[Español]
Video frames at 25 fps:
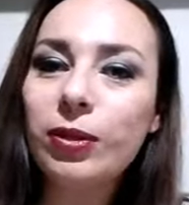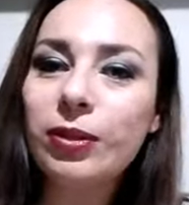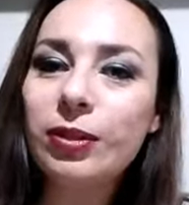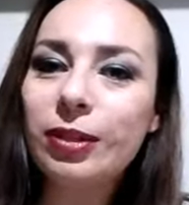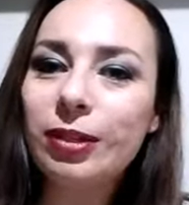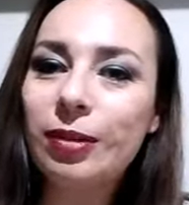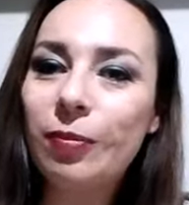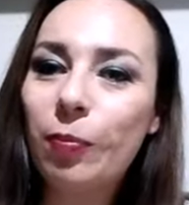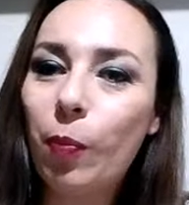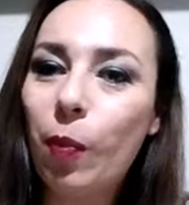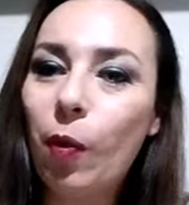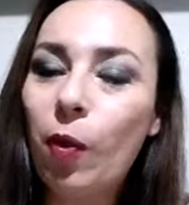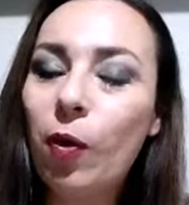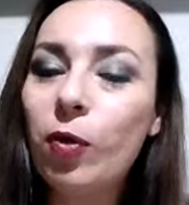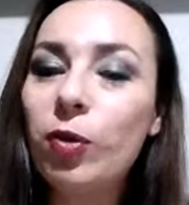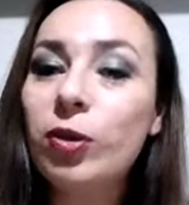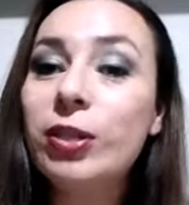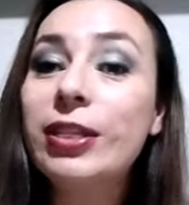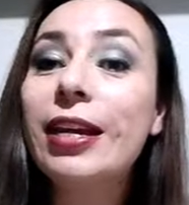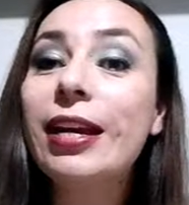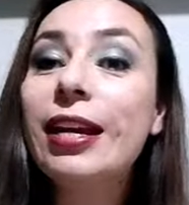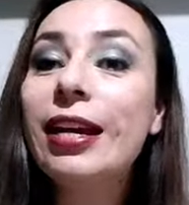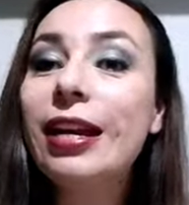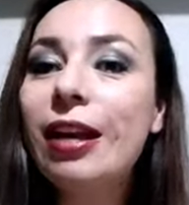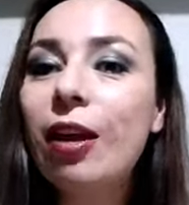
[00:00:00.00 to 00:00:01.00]
por,
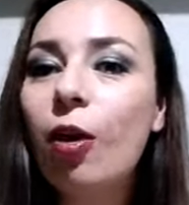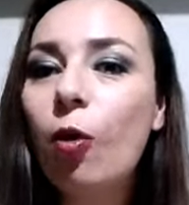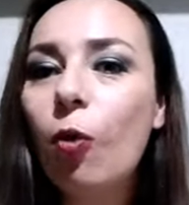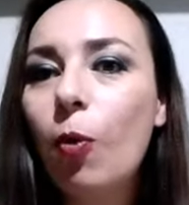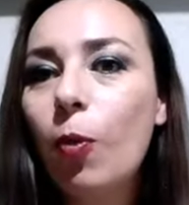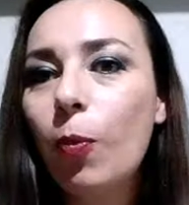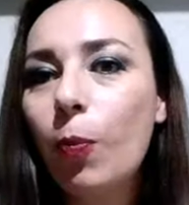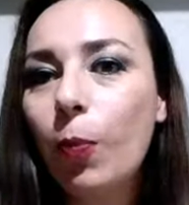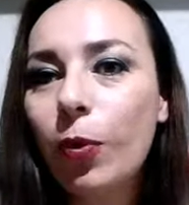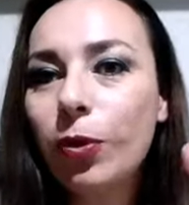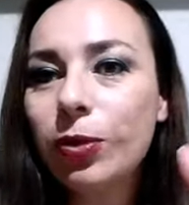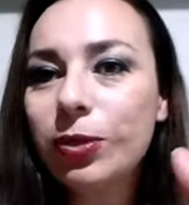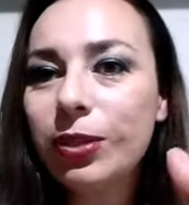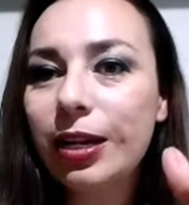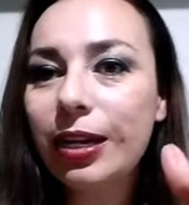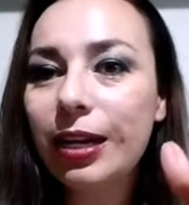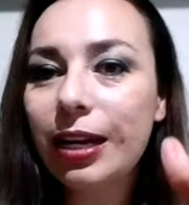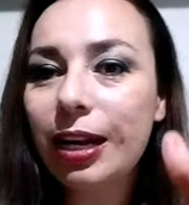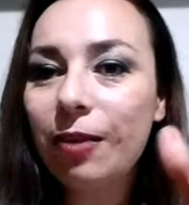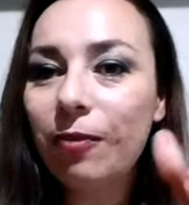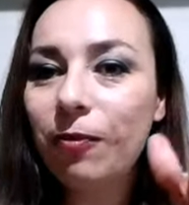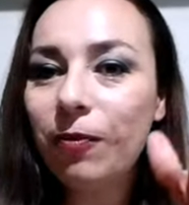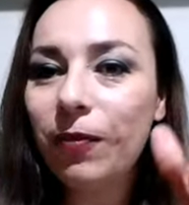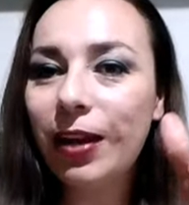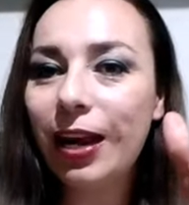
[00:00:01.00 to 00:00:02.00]
por, o por
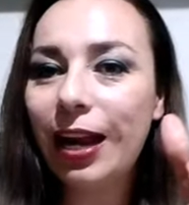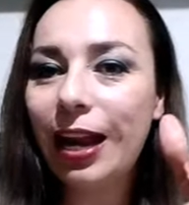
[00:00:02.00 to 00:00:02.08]
serle